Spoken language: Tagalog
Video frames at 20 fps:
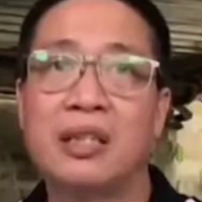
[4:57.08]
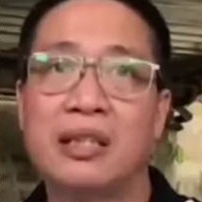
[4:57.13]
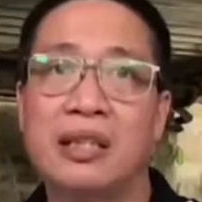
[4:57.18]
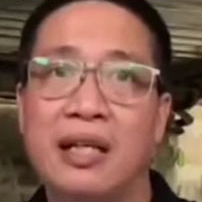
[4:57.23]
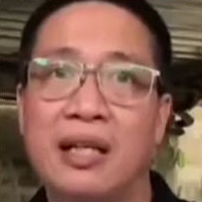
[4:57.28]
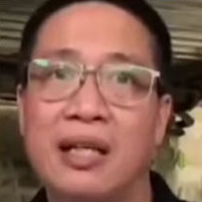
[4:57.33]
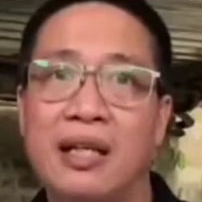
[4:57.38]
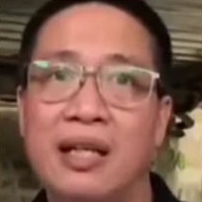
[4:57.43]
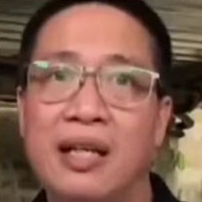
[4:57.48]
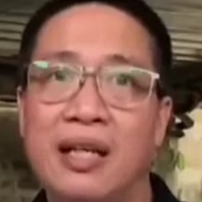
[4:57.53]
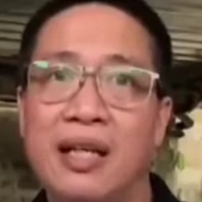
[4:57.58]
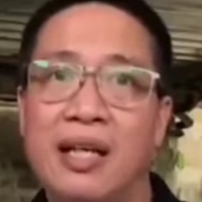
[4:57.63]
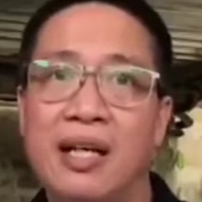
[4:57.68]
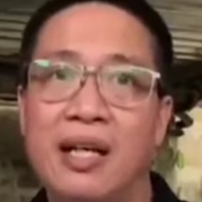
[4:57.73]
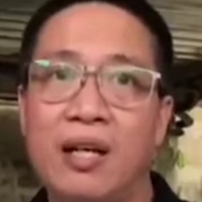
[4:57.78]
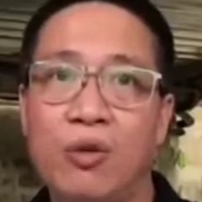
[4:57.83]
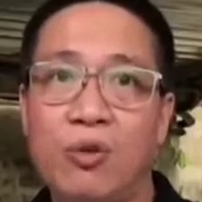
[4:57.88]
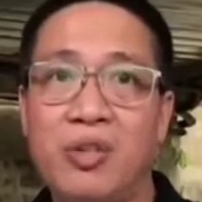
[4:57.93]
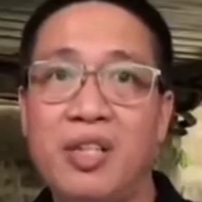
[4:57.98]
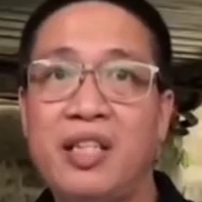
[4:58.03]
man sa
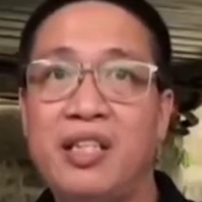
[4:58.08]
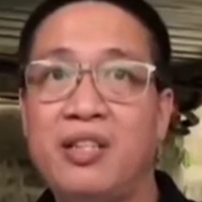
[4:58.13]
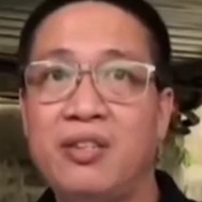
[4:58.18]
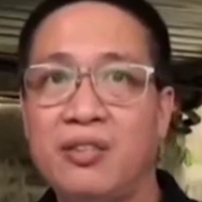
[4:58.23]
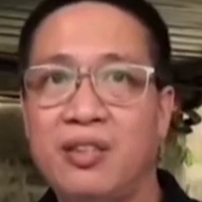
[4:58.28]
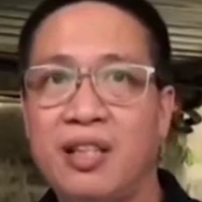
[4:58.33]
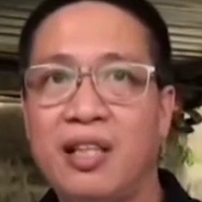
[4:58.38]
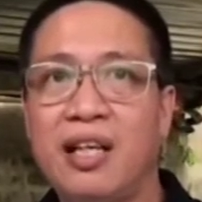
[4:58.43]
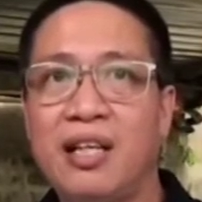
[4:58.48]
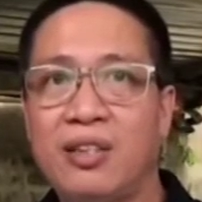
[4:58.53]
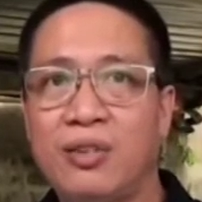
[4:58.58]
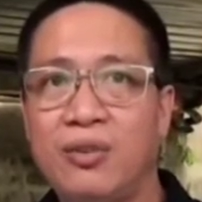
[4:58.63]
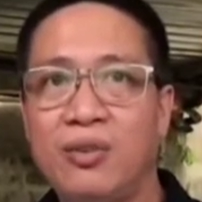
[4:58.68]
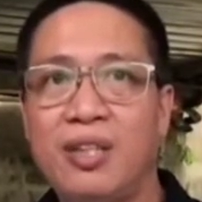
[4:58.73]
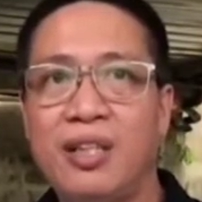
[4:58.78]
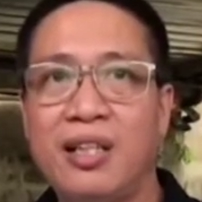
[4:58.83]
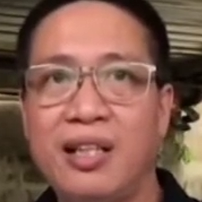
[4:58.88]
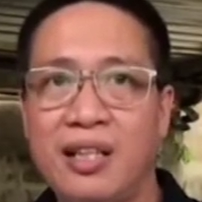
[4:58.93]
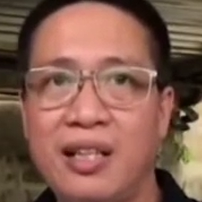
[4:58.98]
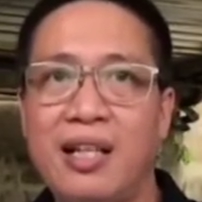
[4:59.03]
kondisyon sang aton
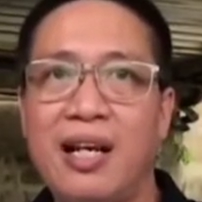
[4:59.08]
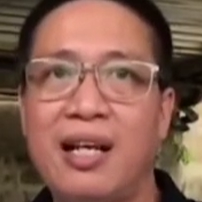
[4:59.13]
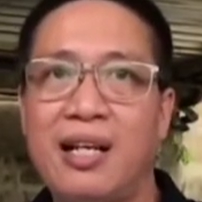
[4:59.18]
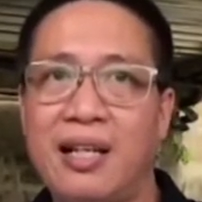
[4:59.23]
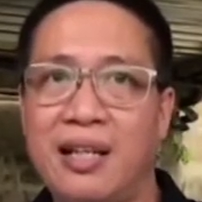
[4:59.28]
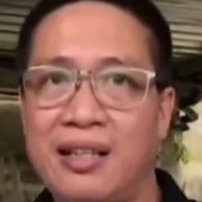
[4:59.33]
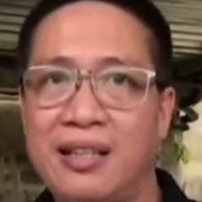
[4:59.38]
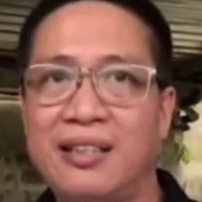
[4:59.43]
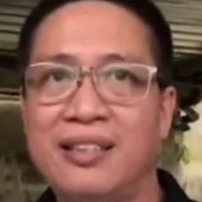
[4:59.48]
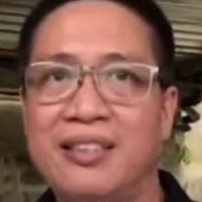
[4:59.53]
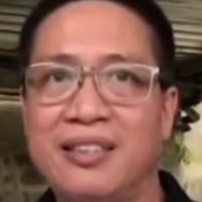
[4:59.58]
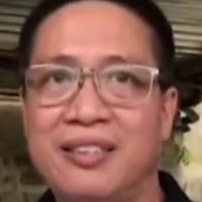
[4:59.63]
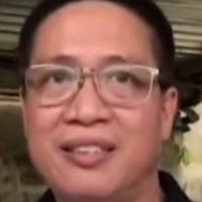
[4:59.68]
diri nga dalan